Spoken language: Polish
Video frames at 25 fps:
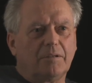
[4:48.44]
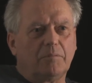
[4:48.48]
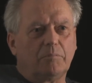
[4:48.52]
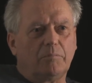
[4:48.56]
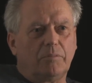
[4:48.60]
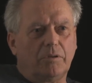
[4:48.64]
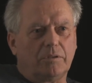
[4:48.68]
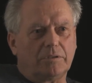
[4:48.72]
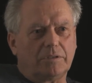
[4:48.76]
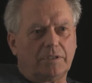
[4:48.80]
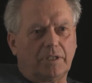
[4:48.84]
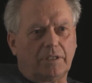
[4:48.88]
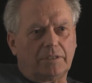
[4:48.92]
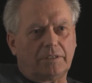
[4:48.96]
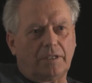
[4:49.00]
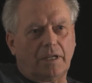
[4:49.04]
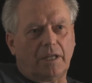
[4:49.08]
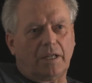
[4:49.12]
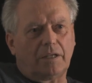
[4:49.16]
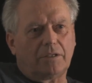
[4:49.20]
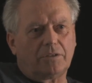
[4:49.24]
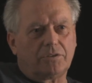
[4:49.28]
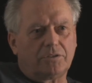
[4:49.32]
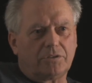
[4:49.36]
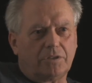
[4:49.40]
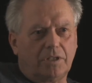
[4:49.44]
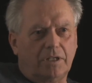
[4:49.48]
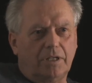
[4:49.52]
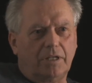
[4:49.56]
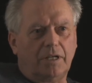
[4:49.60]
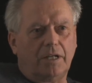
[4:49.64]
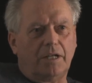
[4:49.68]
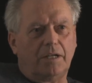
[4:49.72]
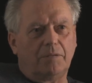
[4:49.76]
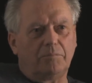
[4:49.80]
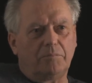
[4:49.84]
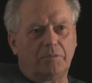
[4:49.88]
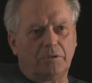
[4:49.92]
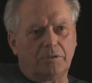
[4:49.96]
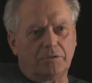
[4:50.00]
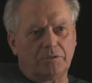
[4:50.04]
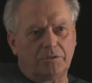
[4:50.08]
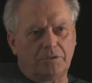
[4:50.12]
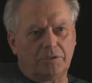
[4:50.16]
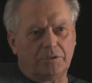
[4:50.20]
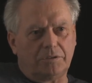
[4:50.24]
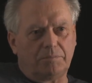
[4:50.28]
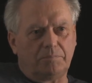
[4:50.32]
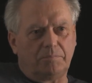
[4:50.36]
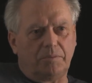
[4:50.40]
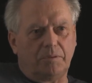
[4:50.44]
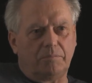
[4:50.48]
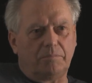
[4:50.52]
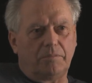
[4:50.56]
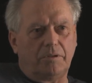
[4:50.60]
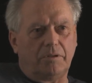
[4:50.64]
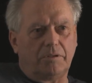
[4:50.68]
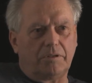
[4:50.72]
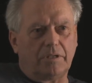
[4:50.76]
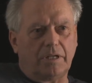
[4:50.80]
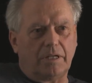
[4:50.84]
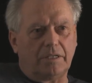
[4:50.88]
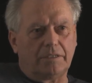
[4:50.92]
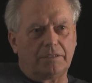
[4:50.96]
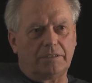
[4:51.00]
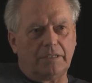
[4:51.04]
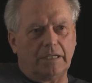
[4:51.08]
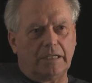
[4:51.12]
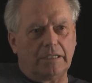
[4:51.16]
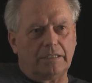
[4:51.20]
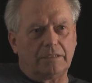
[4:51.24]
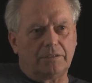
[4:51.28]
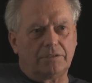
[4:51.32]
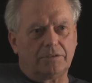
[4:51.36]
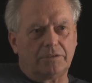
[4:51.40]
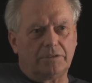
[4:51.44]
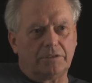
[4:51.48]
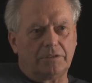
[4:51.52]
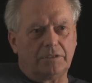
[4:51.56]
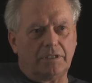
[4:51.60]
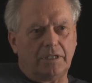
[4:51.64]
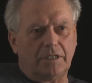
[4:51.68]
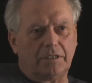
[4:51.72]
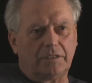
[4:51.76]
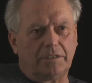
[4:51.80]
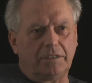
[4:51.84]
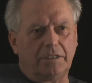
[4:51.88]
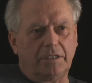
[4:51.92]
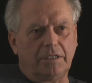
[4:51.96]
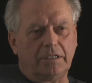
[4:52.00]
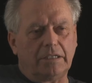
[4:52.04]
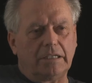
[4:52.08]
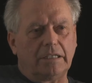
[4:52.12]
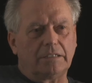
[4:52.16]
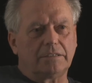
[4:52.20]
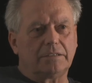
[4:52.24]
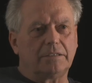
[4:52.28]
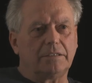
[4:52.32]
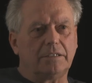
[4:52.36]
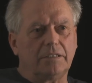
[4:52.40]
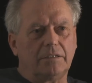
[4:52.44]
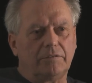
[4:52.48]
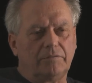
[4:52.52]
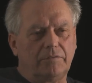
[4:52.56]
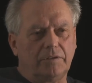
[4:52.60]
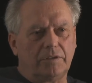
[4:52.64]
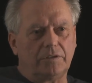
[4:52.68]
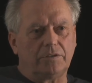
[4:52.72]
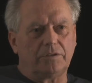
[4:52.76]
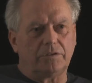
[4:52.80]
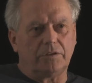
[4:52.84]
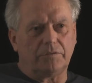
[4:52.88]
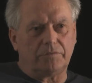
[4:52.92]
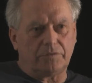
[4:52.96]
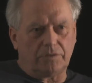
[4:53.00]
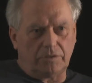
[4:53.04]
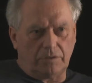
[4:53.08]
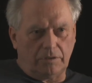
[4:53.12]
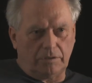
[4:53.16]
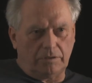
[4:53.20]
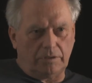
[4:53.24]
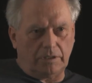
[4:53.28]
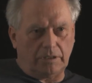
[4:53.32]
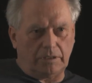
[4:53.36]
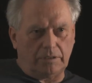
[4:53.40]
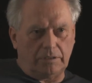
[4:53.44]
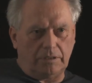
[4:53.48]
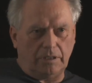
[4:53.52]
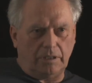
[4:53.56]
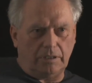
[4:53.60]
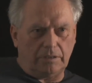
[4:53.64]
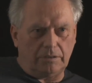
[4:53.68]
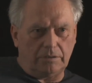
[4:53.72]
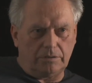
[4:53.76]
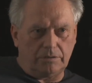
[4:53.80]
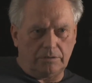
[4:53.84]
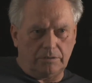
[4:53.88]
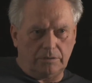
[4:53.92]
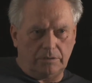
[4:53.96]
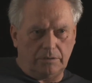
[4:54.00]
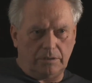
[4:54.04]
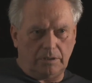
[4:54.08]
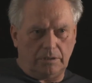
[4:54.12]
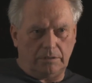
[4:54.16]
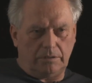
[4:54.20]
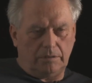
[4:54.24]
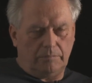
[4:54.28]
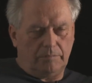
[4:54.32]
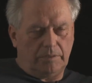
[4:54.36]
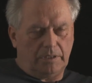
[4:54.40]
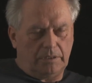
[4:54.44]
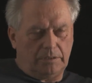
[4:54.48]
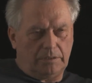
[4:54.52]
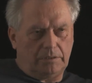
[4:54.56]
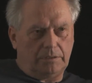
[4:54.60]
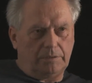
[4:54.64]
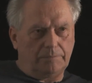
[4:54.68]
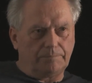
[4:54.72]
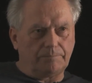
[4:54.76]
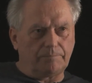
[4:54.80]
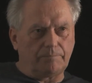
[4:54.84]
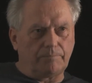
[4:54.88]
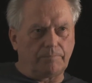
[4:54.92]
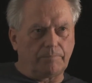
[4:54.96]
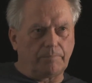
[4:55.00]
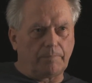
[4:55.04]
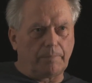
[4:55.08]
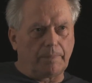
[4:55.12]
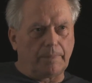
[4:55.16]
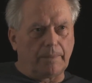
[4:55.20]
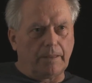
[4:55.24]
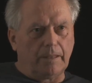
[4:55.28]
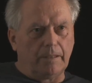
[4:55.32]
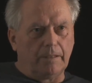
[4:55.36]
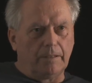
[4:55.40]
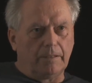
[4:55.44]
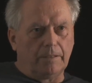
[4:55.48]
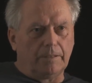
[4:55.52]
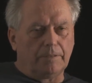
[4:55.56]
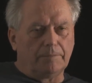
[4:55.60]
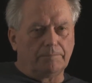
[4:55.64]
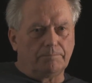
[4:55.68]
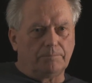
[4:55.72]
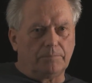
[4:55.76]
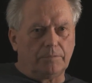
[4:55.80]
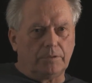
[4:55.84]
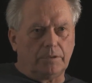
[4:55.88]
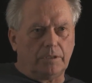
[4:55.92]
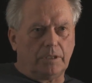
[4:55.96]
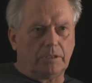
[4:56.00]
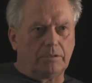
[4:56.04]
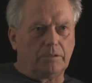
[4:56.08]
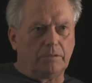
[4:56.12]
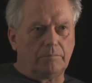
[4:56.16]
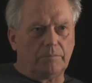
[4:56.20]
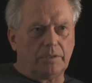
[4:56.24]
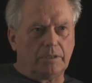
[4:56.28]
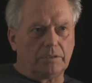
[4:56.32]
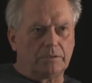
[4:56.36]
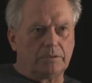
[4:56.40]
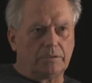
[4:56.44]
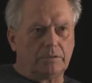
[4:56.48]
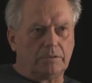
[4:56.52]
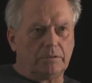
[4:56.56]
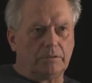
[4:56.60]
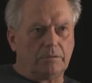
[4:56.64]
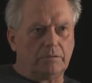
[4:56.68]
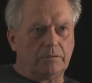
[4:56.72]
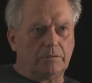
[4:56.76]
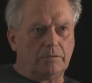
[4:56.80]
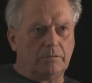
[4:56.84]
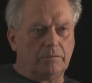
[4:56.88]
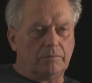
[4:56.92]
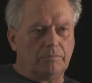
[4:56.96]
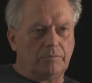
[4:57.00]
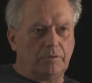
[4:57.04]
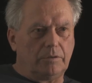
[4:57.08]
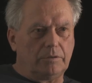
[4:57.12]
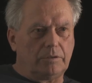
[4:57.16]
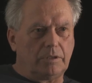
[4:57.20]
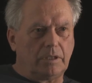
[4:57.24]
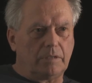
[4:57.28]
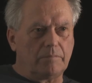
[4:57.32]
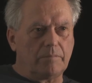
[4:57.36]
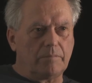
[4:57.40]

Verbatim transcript: poza tarczę albo gdzieś po bokach tarczy, a kilka z nich wejdzie w środek tarczy. Natomiast, natomiast e, Wojtek